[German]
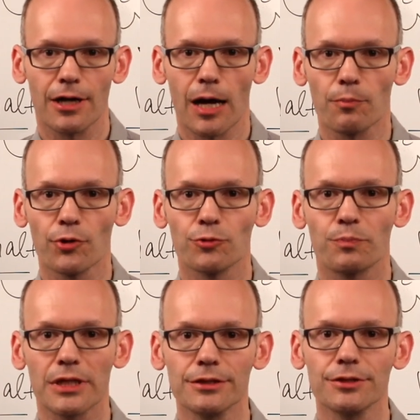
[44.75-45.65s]
haben
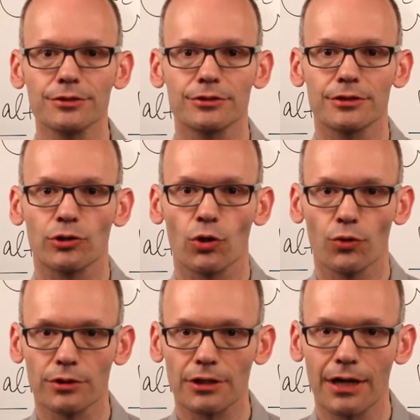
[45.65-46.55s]
und bildet die
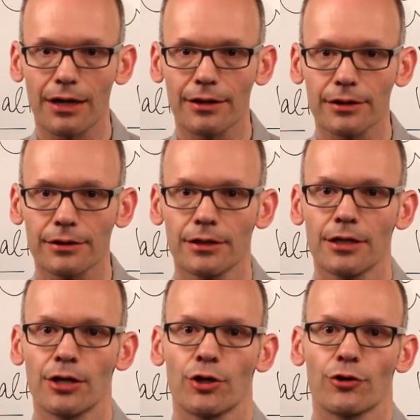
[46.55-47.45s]
Grundlage
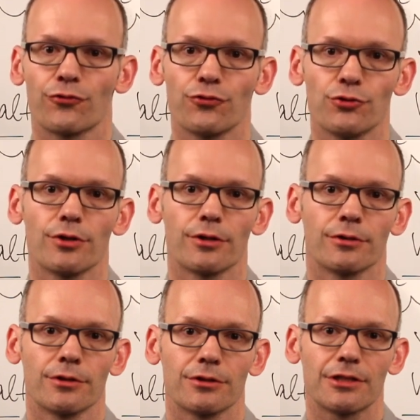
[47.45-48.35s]

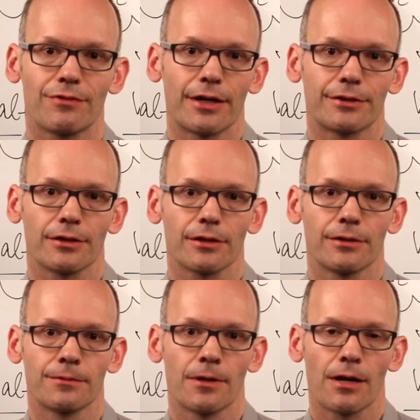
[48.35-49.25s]
für die
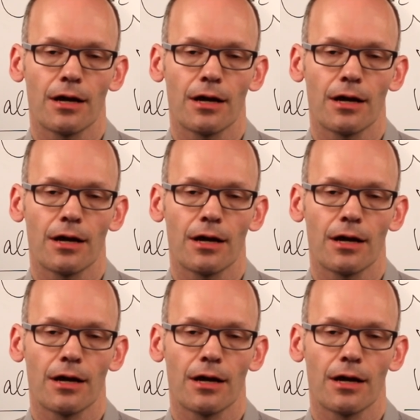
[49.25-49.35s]
weitere